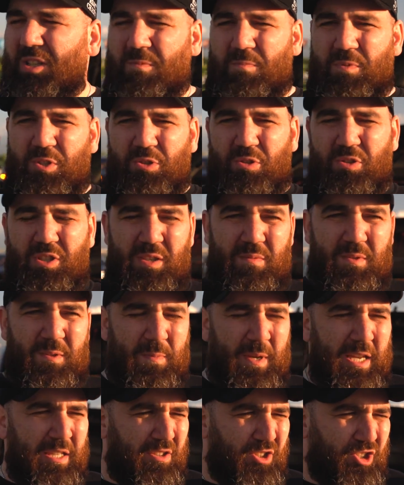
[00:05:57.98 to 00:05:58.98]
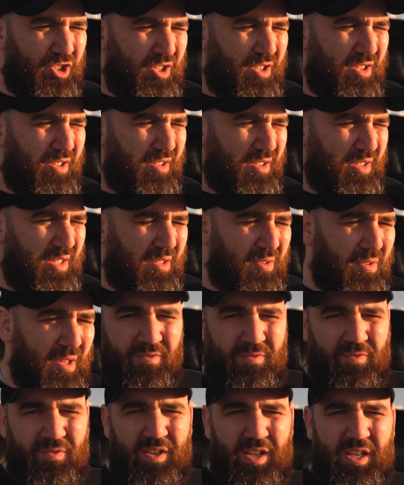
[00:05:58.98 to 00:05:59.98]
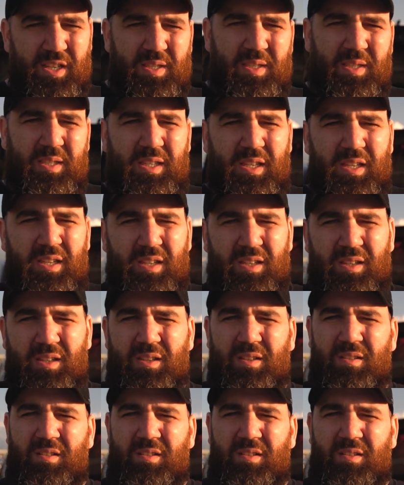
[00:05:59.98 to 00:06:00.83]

она? 575 лошадиных сил. В Эске,